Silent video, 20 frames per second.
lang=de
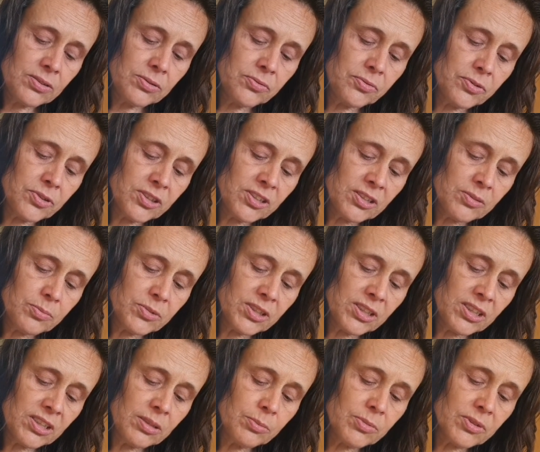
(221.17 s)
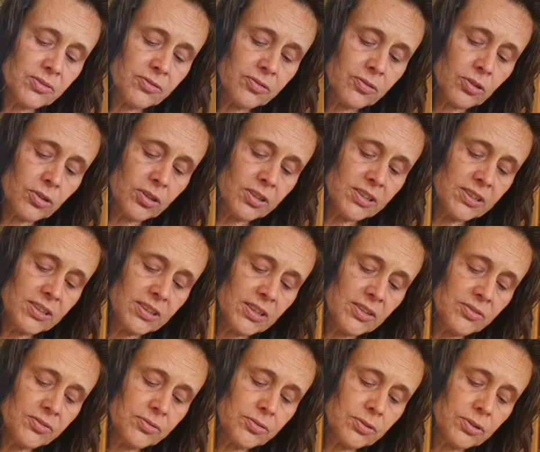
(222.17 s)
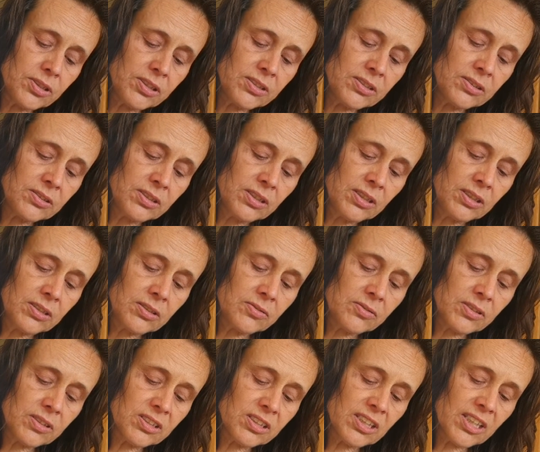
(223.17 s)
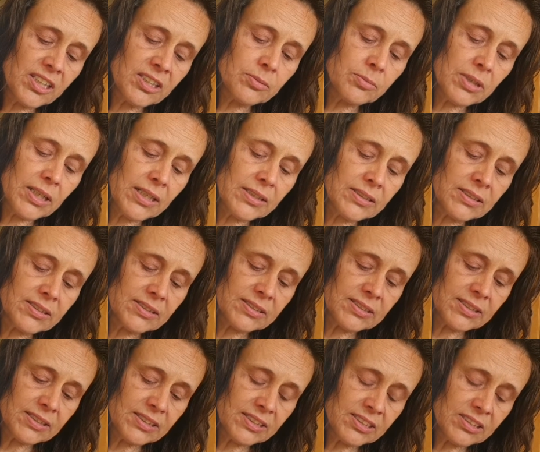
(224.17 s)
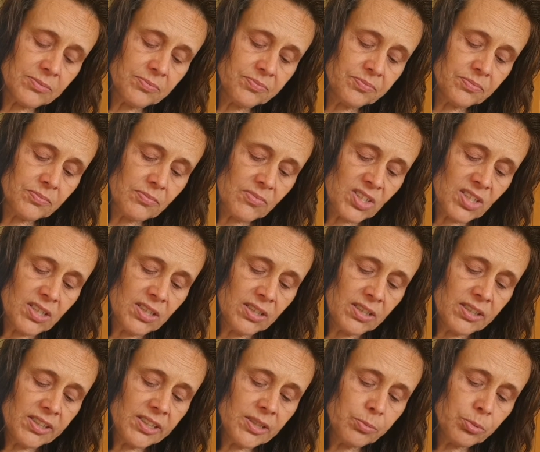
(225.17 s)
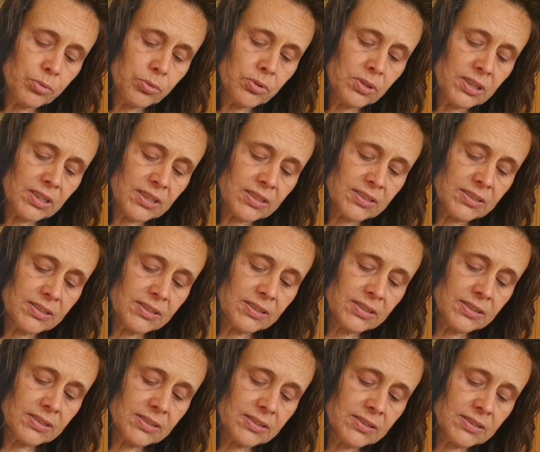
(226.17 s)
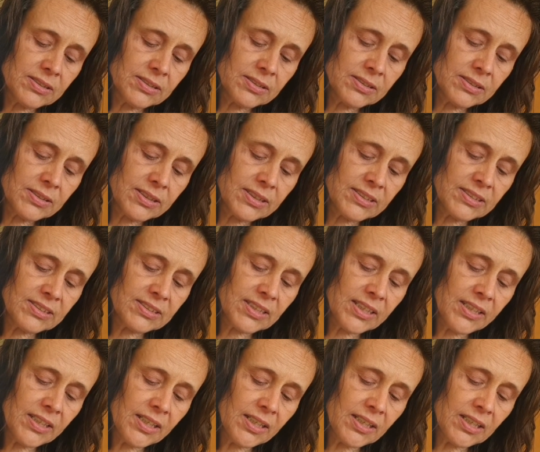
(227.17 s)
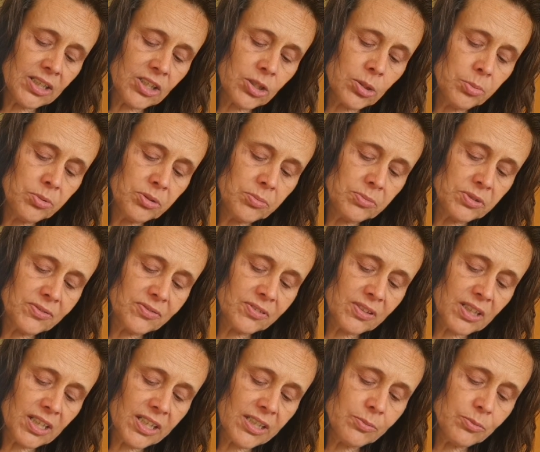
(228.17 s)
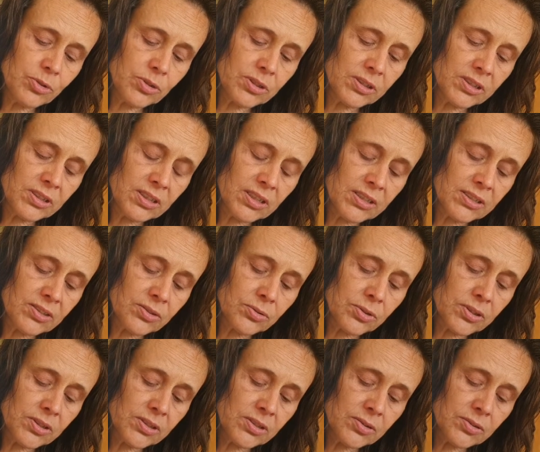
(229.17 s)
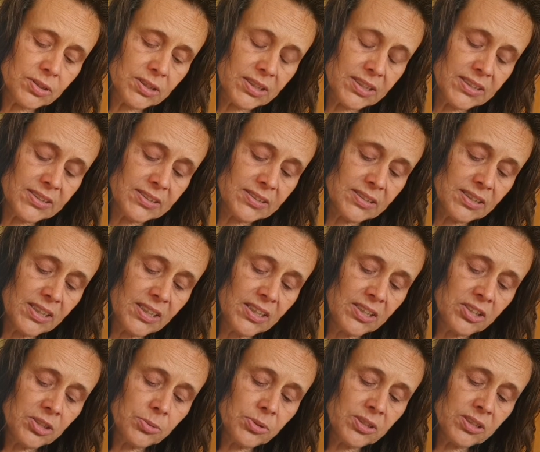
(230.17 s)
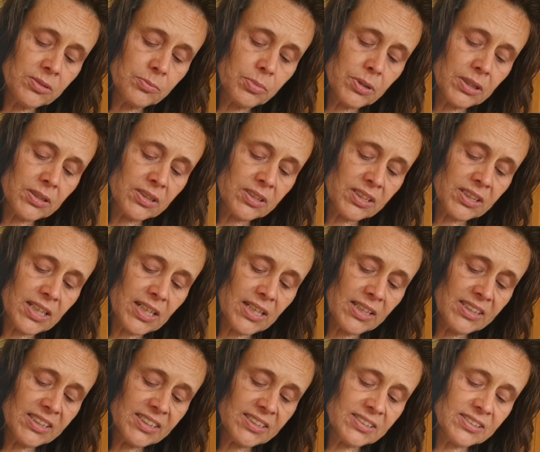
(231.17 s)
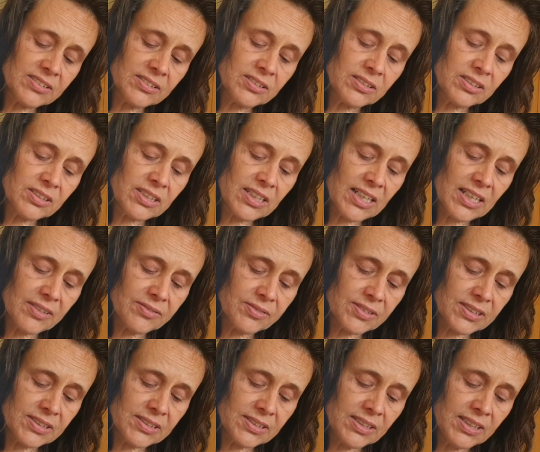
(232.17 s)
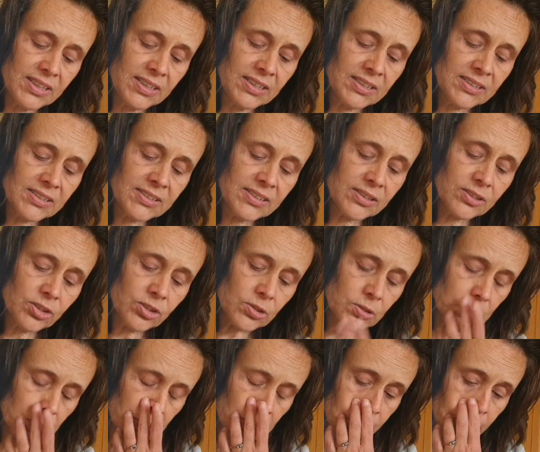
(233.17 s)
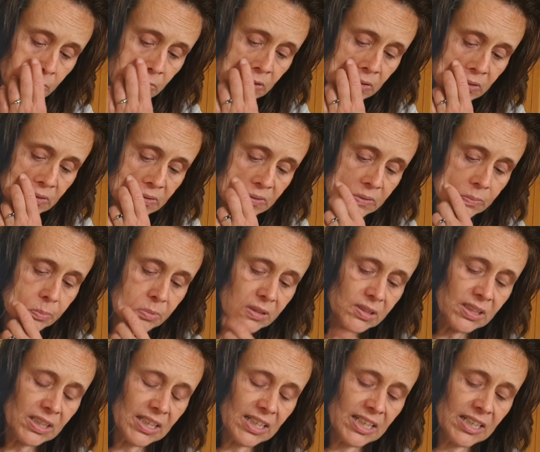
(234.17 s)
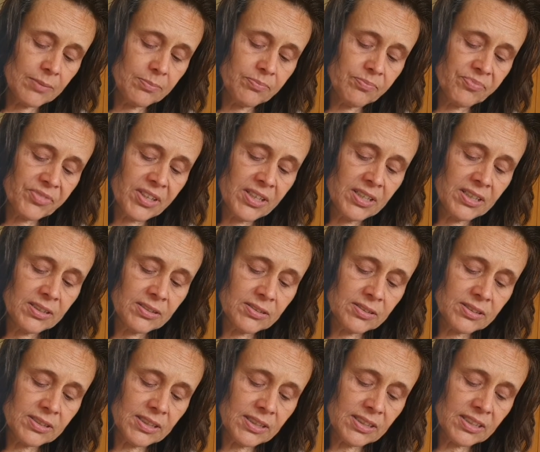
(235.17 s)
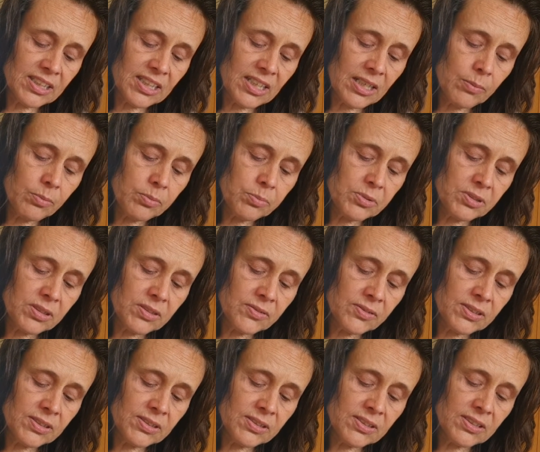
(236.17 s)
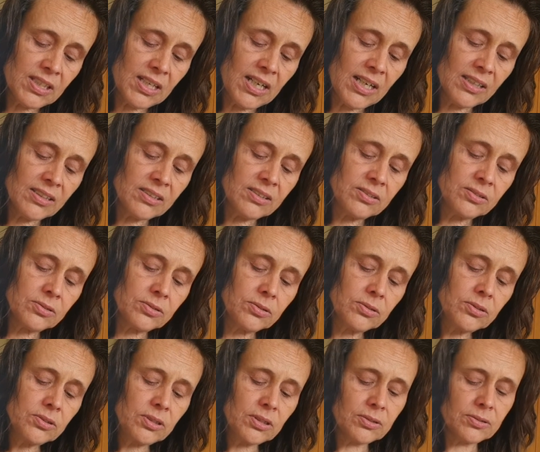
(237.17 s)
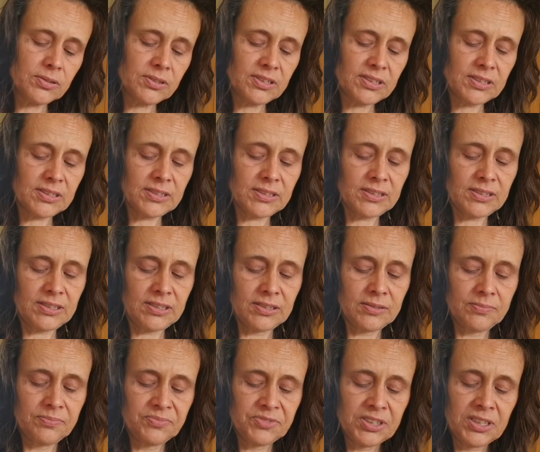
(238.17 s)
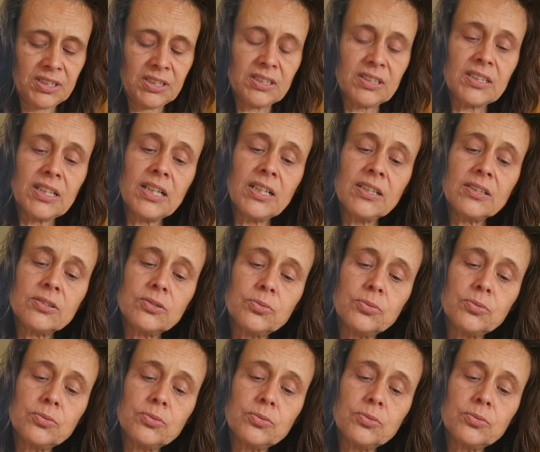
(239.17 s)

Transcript: du wirst mich mit Freude erfüllen von deinem Angesicht. Ihr Brüder, es sei erlaubt, mit Freimütigkeit zu euch zu reden über den Patriarchen David, dass er gestorben und begraben und sein Grab bis auf diesen Tag unter uns ist. Da er